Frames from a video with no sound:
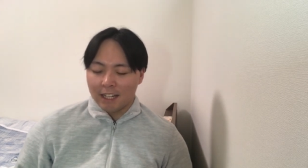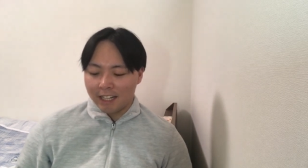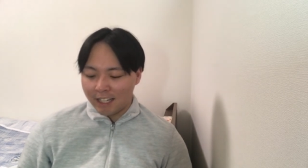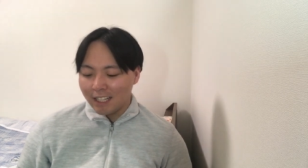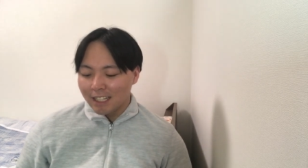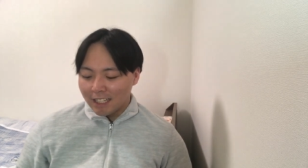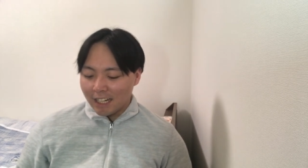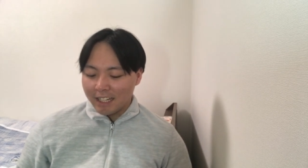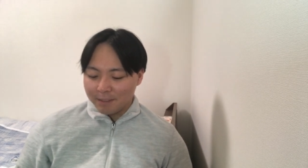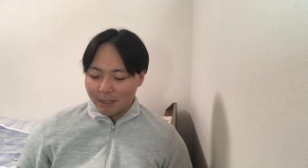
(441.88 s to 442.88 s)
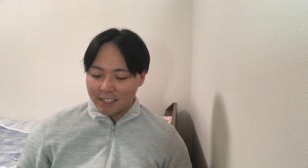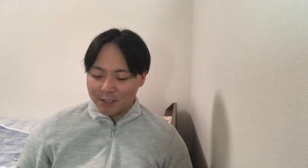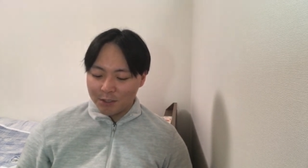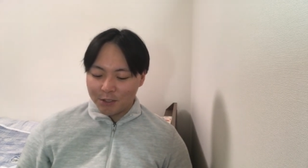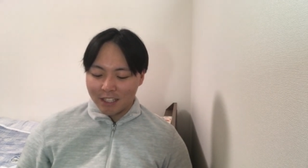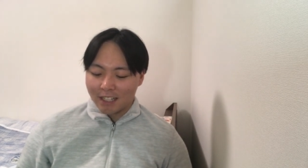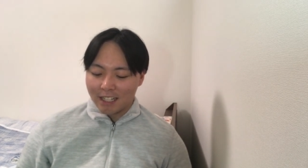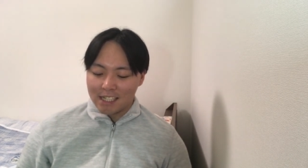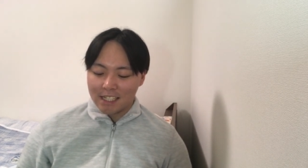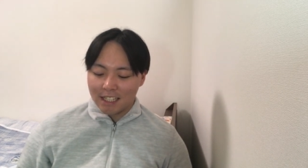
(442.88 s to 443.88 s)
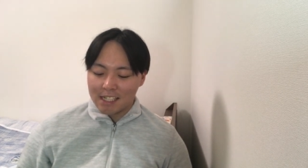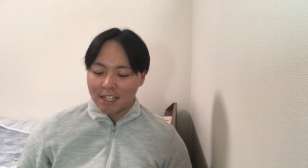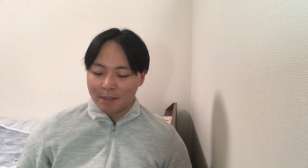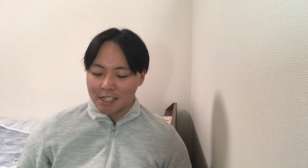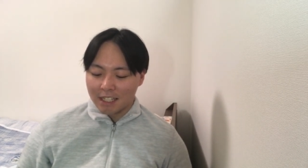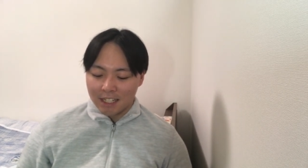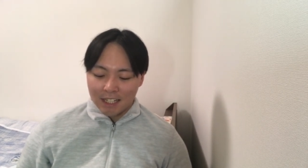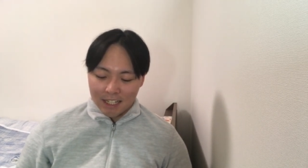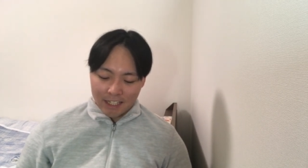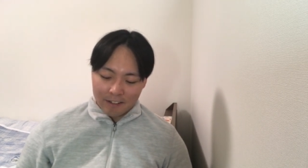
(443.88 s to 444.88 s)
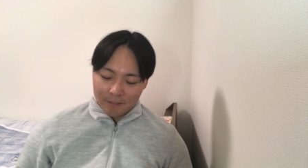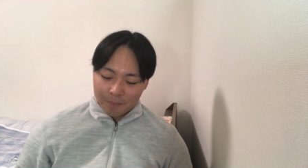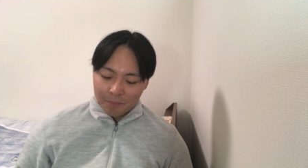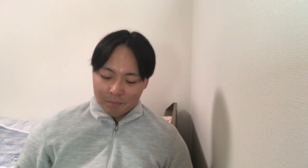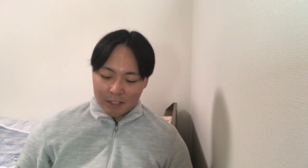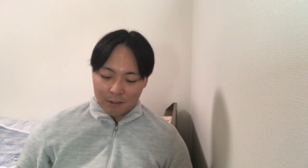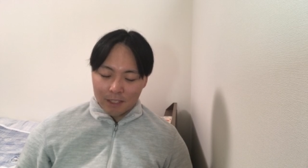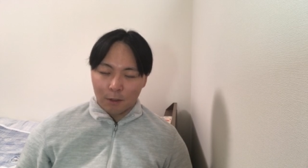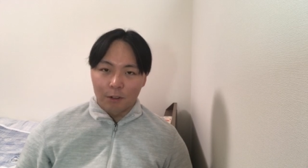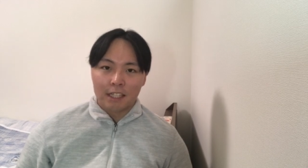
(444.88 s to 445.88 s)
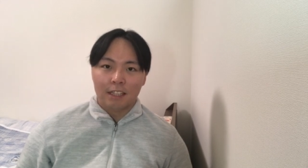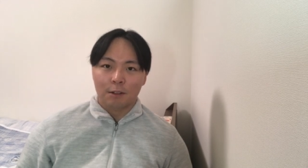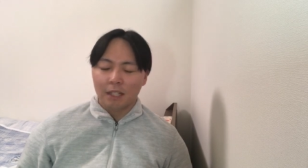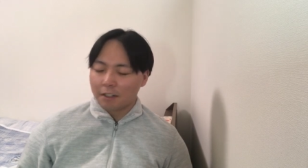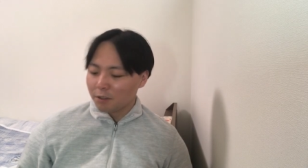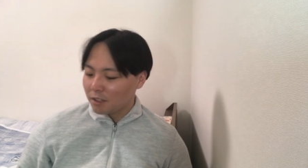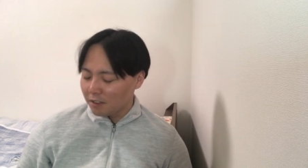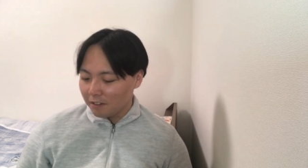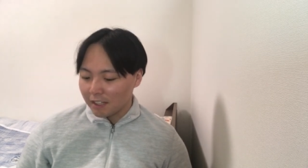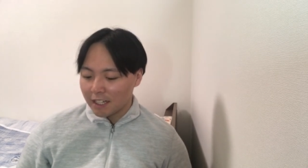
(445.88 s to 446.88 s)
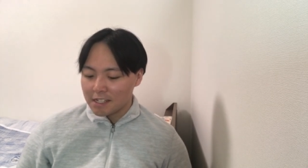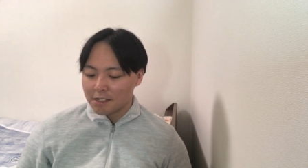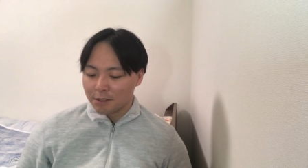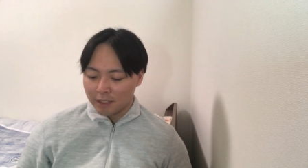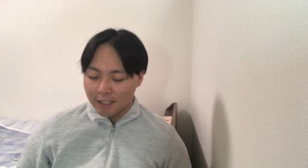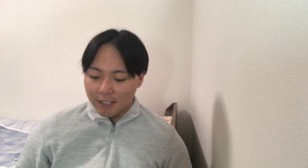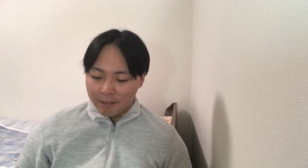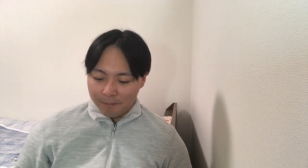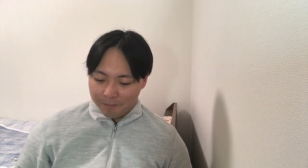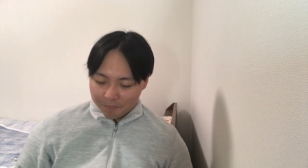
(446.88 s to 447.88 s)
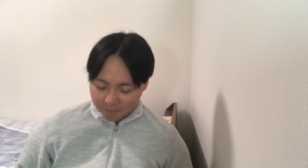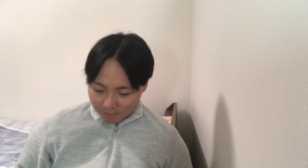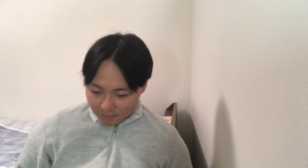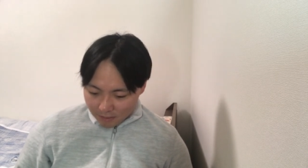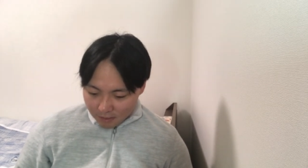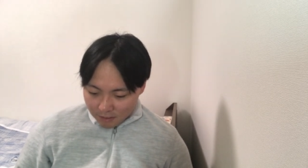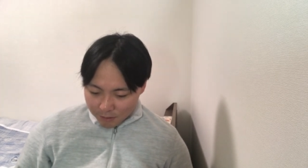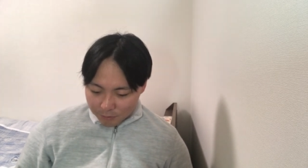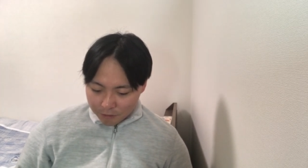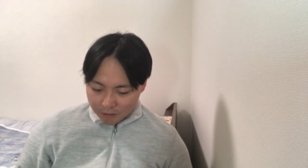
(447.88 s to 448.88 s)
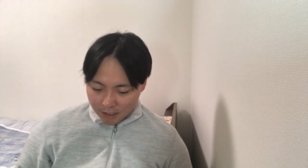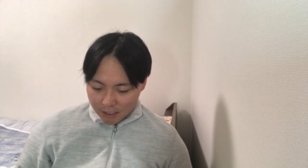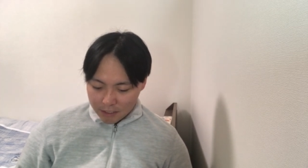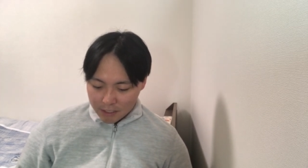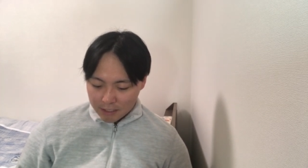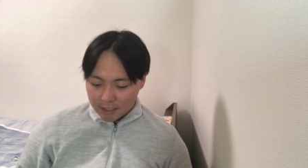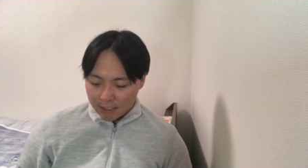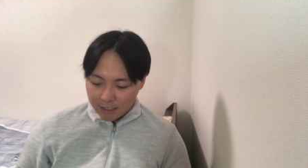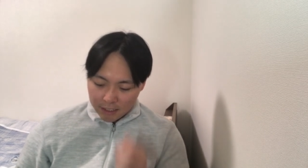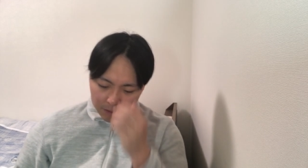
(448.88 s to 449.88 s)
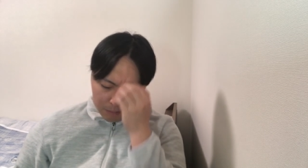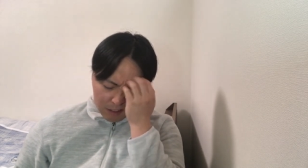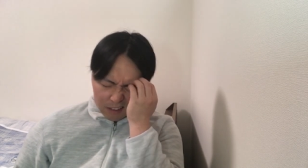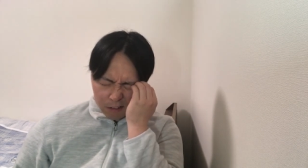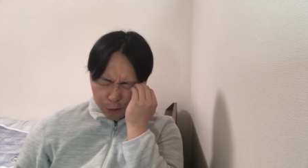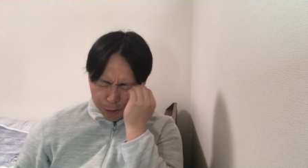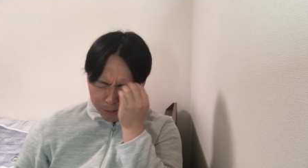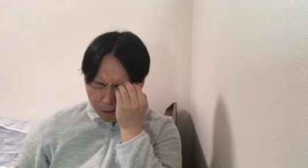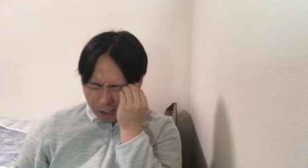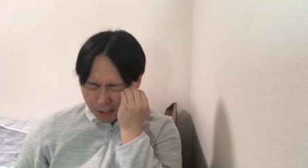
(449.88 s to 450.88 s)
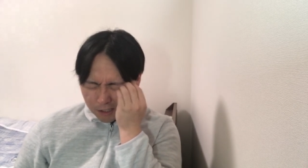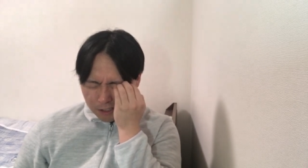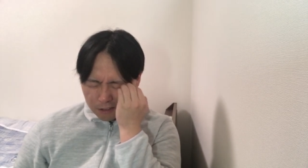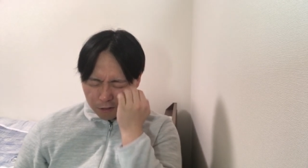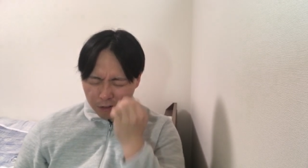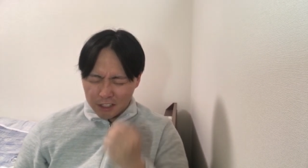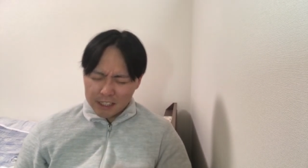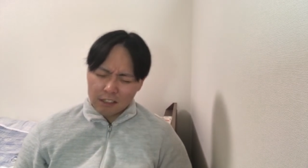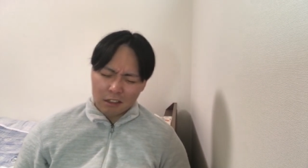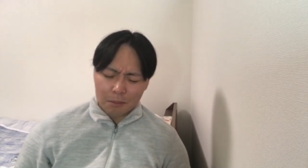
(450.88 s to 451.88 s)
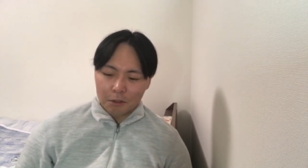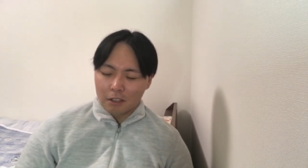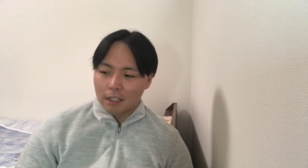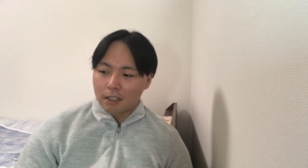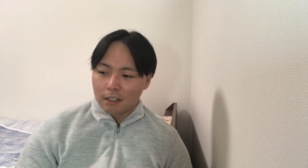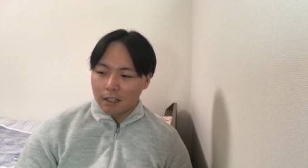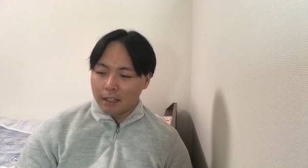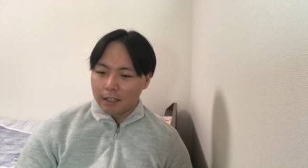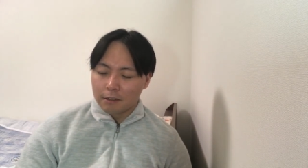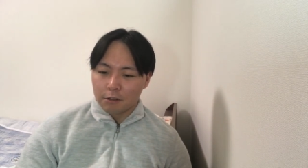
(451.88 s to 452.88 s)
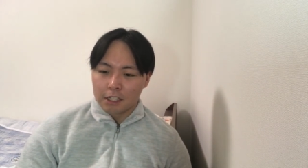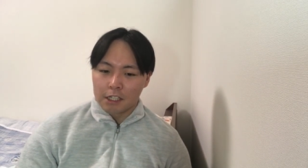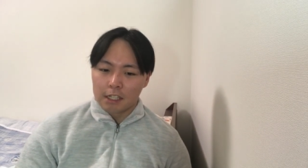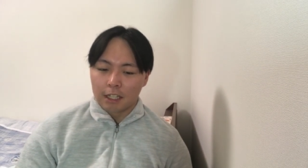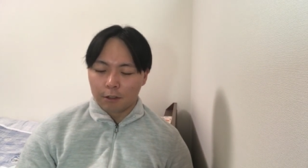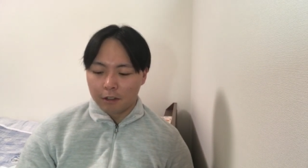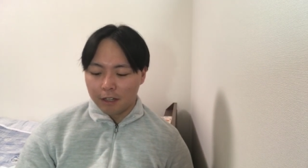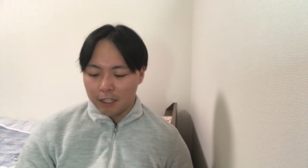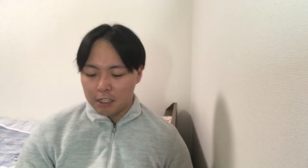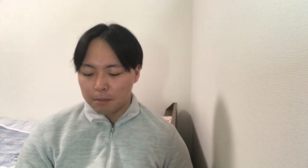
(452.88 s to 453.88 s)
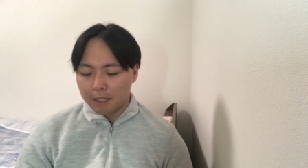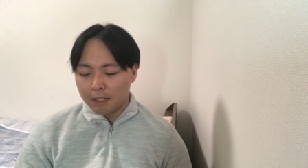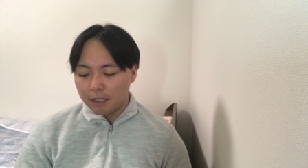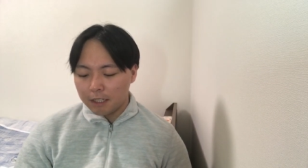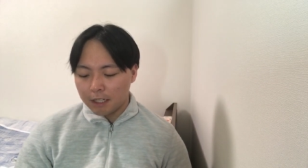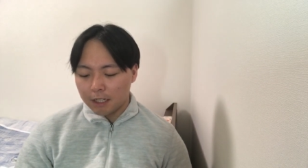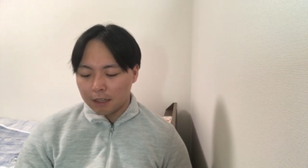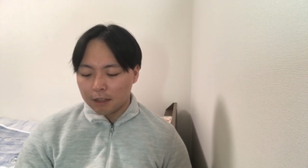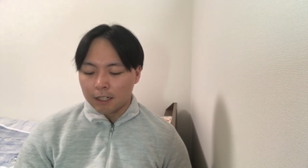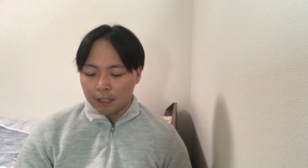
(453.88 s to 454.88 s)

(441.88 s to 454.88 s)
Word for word: はい、はい、まあそういう風な感じに出ちゃいましたねはいまあそれは当然そうなるよっていう風な感じですねうんいう風な感じですかね。まあだからこのままだったら、その偽ユタボンが、えー、操作してた時が一番人気があった、